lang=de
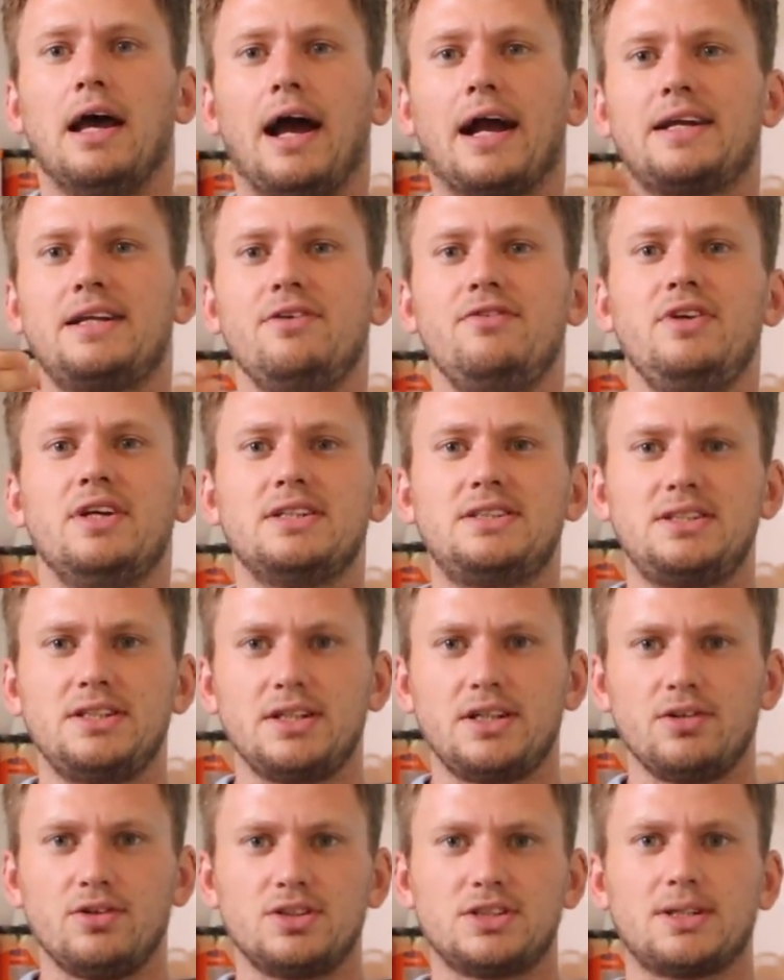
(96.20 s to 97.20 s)
aktiviert
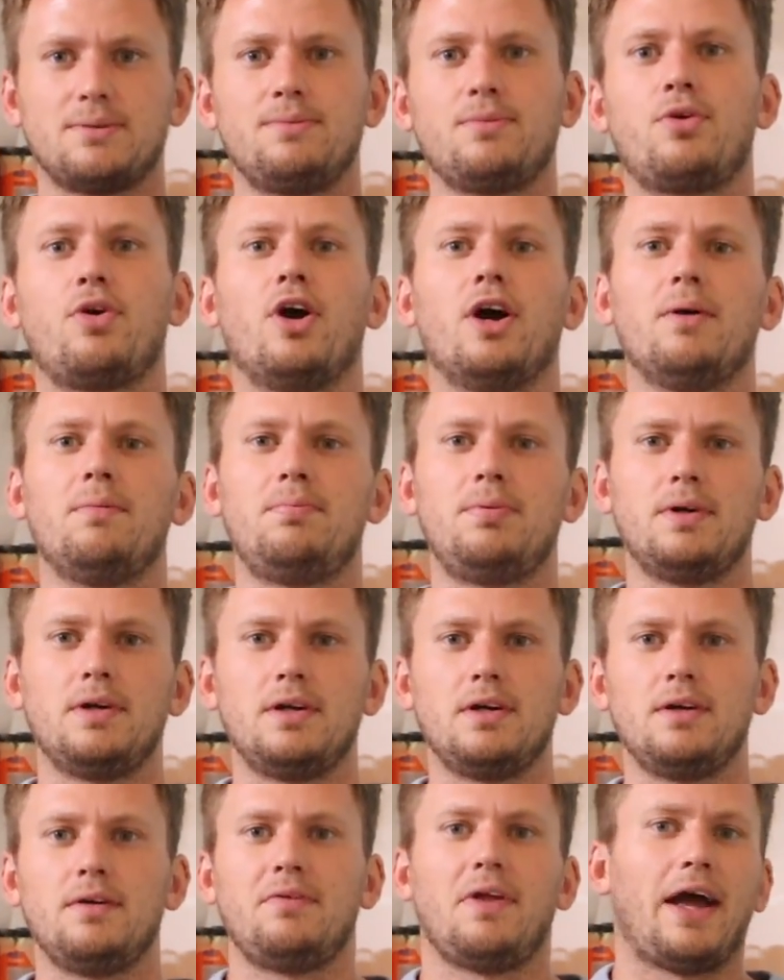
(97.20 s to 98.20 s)
sich in unserem
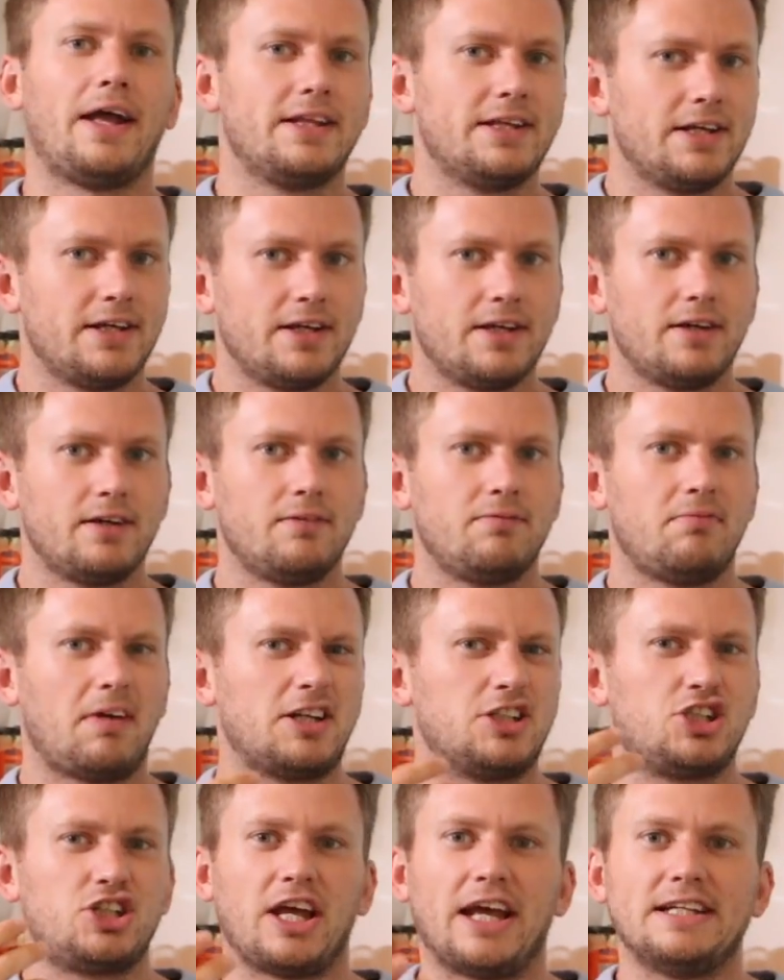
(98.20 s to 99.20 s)
Körper eine,
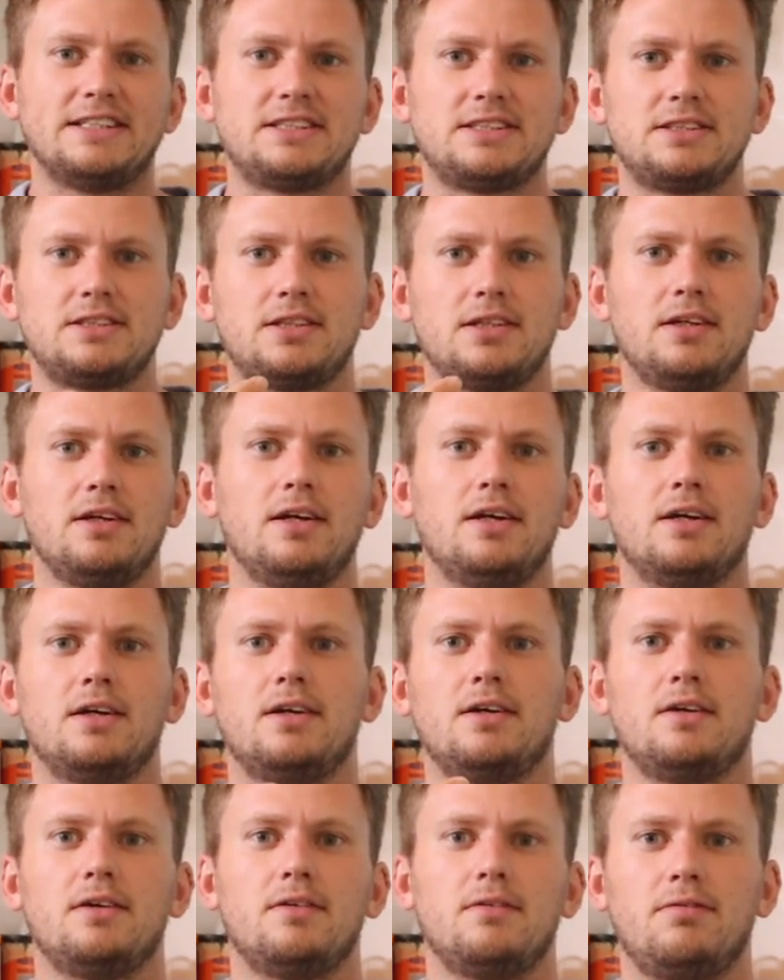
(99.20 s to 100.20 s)
ein, Stress, äh,
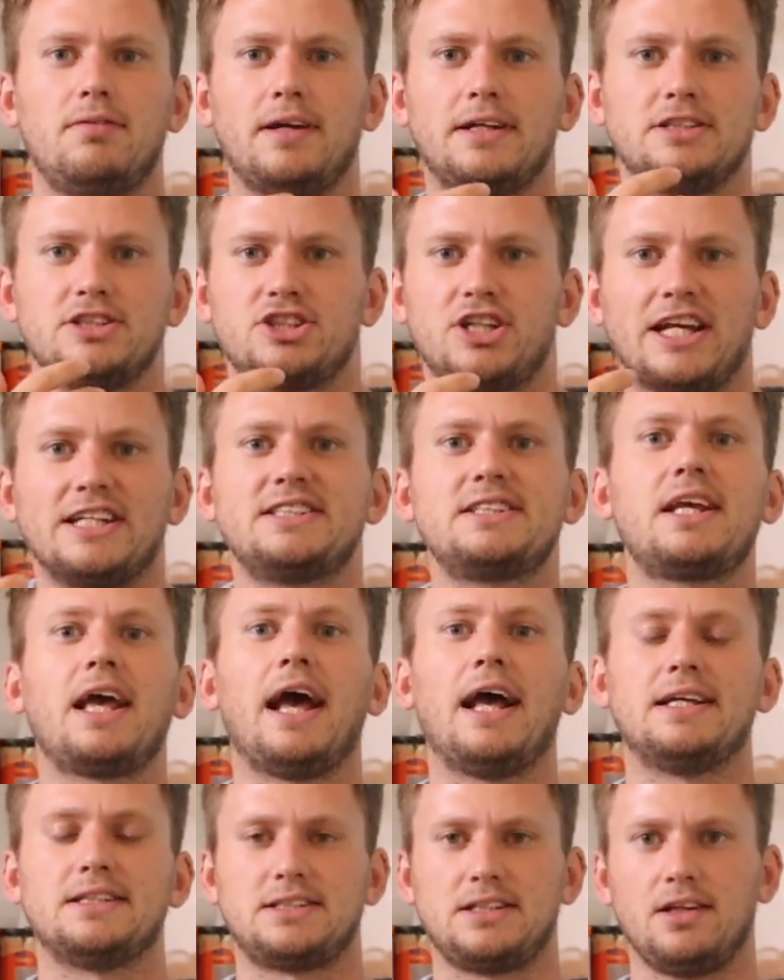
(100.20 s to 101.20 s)
ein
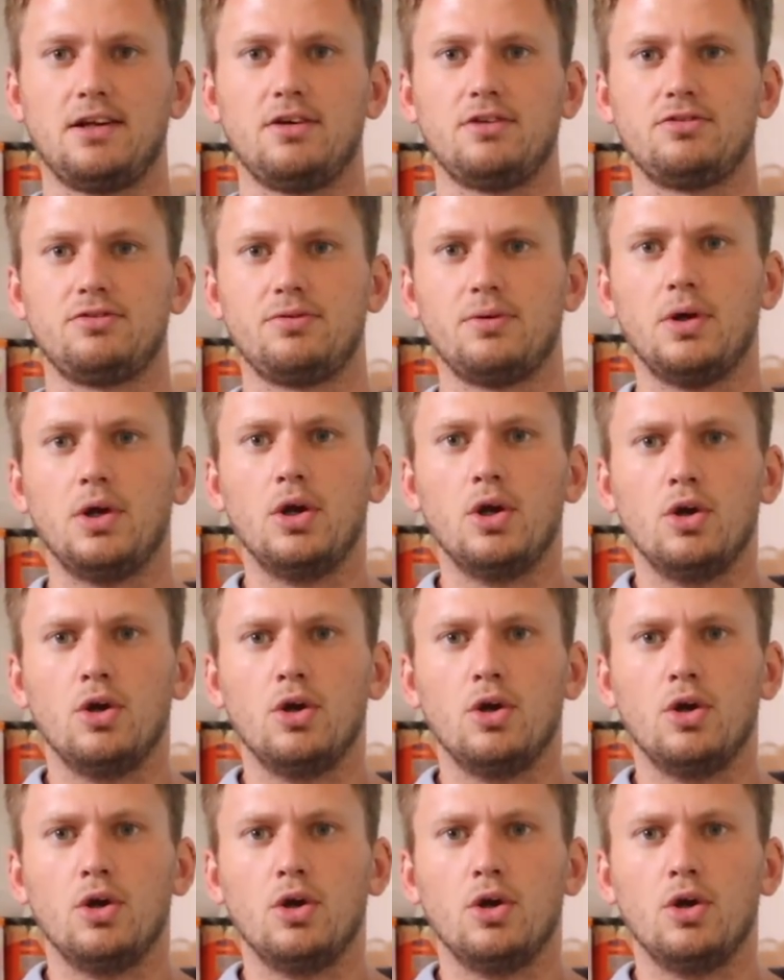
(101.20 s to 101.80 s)
Stresskreislauf.